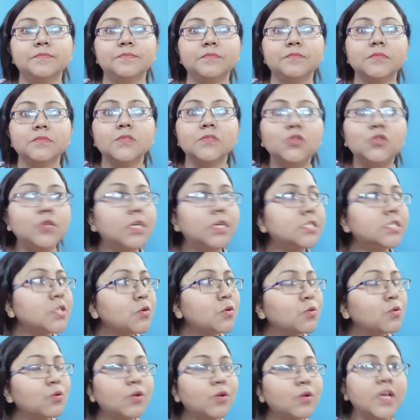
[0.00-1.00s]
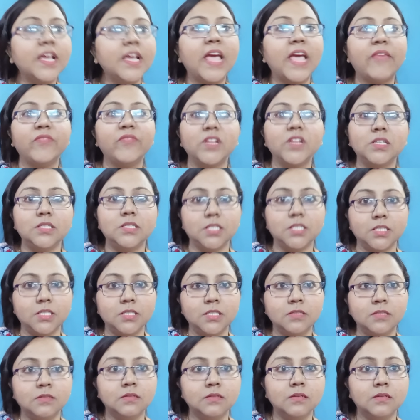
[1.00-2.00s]
তুই আজকে অন্যকে জ্ঞান দিচ্ছিস
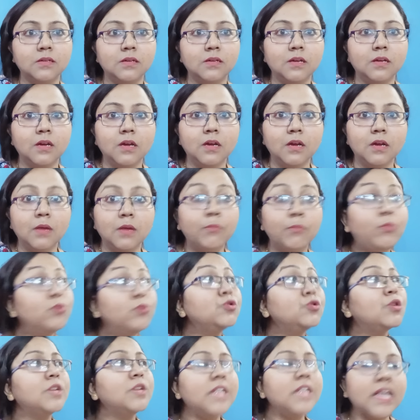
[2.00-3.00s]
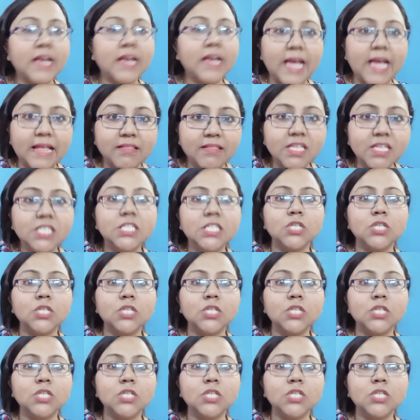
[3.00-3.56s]
পুজো নিয়ে জ্ঞান দিচ্ছিস